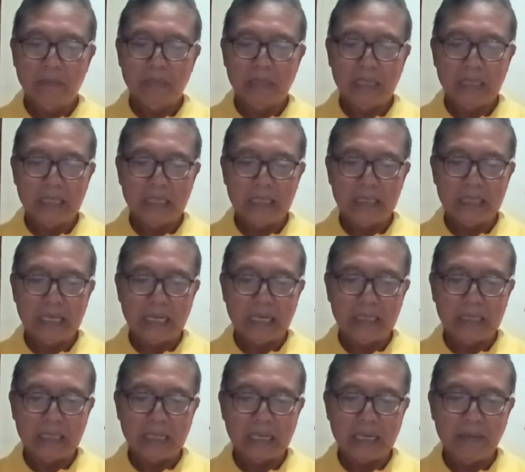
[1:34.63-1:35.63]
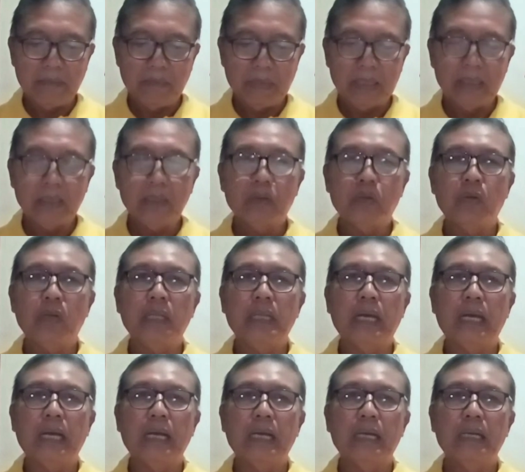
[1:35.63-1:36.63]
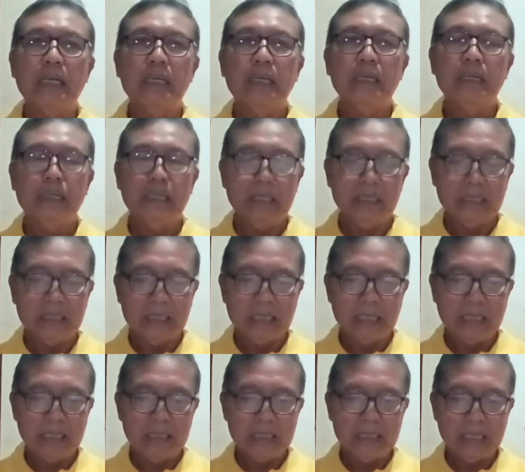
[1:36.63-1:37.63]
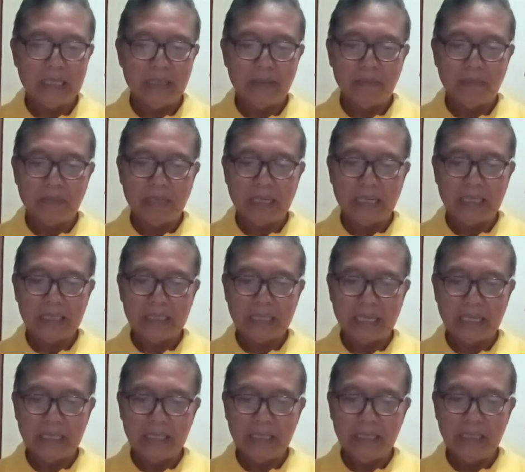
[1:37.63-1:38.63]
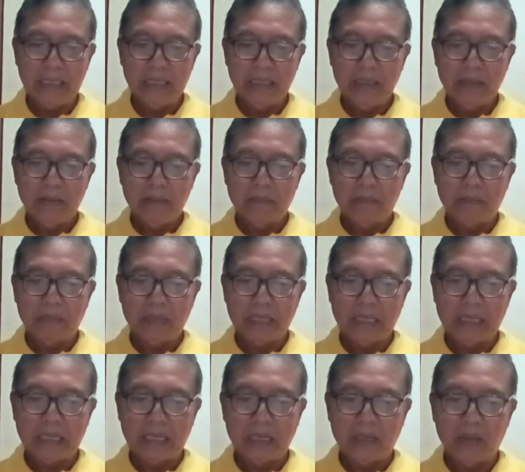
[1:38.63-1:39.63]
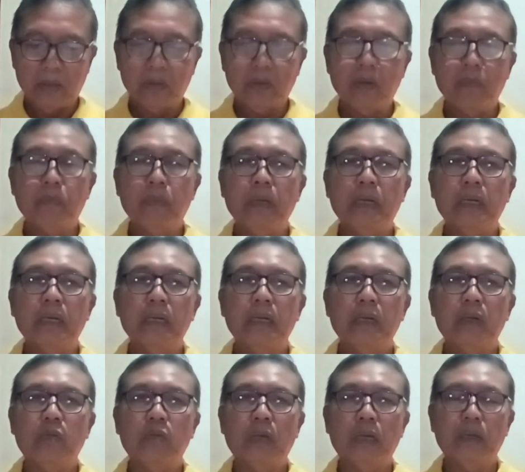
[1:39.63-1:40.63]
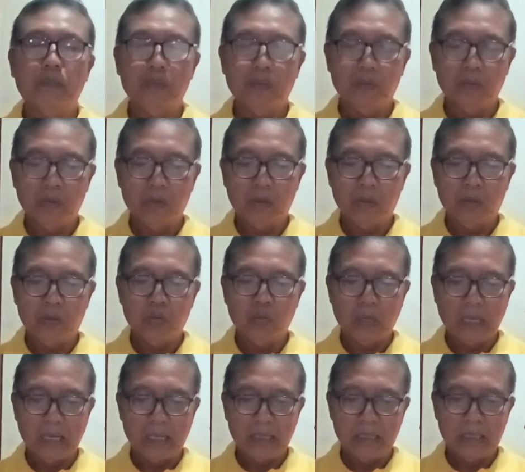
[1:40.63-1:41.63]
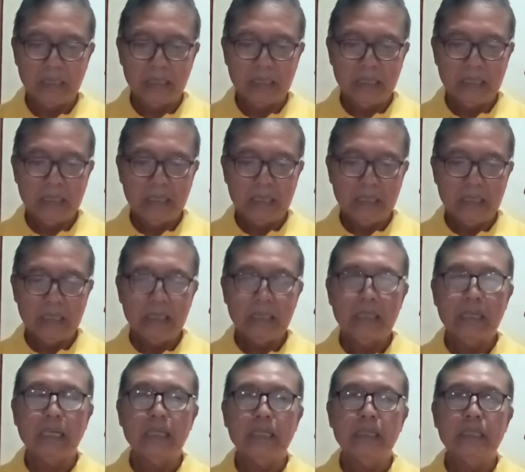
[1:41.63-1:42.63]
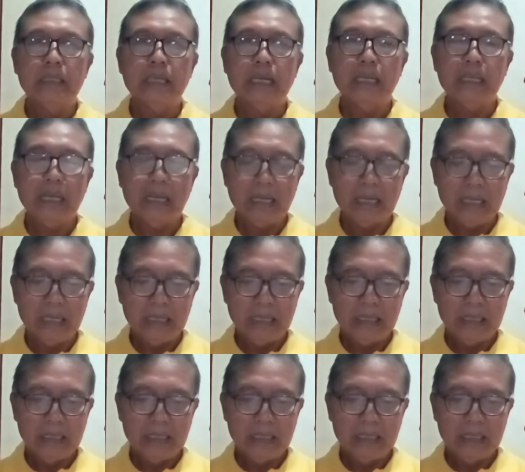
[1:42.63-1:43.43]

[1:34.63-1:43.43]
pada saat rapat kuria di Gereja Palasari pada Oktober 2002 dan saya